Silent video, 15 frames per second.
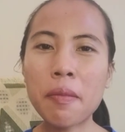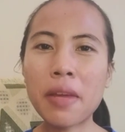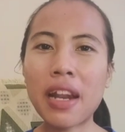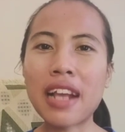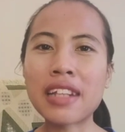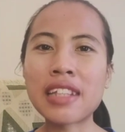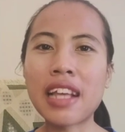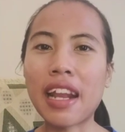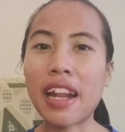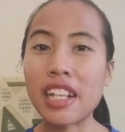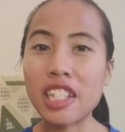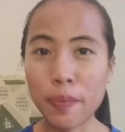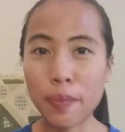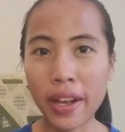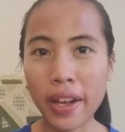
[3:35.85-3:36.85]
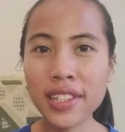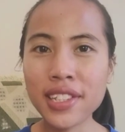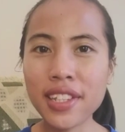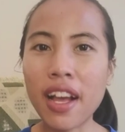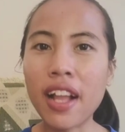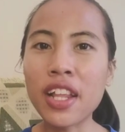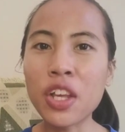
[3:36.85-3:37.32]
merasa respect
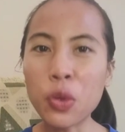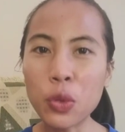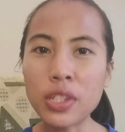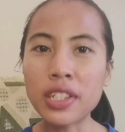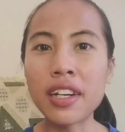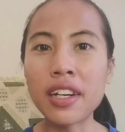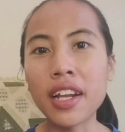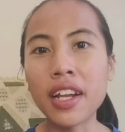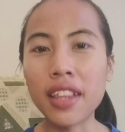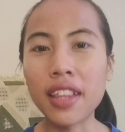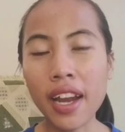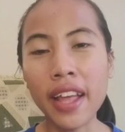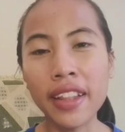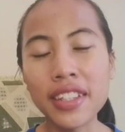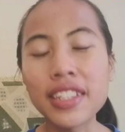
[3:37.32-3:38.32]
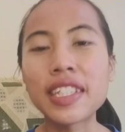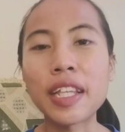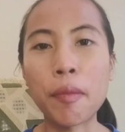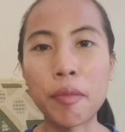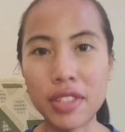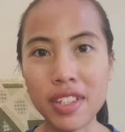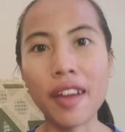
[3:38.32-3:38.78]
sekaligus gregetan at the
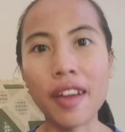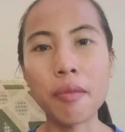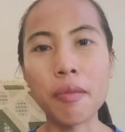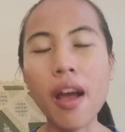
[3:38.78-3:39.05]
same time.